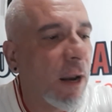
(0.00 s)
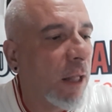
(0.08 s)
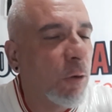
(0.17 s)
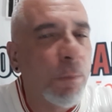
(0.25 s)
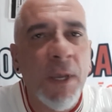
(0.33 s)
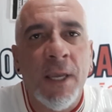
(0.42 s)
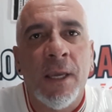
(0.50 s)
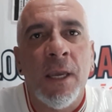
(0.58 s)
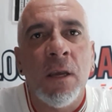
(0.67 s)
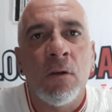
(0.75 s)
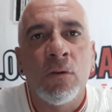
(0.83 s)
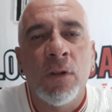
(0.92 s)
lá do
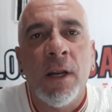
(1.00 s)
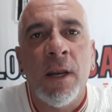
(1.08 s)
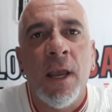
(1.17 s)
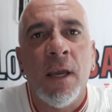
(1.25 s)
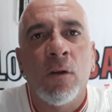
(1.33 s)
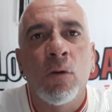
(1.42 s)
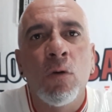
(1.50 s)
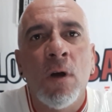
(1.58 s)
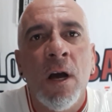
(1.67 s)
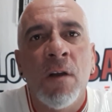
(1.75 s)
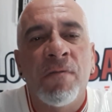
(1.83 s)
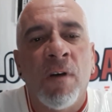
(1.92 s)
biquinho, do Nenê que o
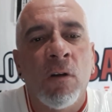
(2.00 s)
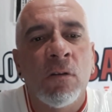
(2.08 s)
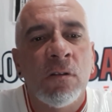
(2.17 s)
Lugano falou,